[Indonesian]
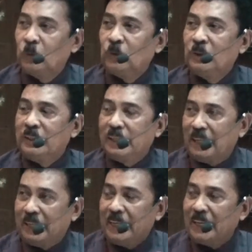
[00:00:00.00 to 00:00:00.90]
dengan
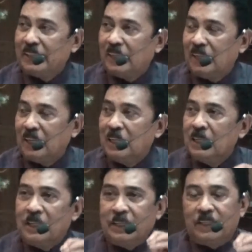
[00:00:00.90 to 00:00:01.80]
adanya
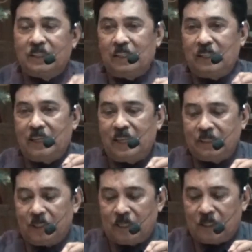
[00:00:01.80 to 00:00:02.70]
dengan
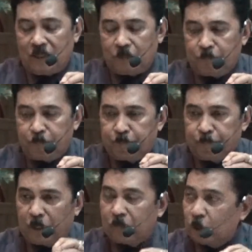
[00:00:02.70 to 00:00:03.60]
adanya
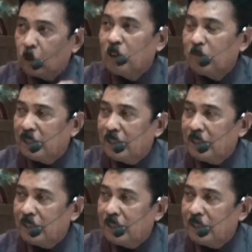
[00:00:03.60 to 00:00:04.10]
perma nomor 5 itu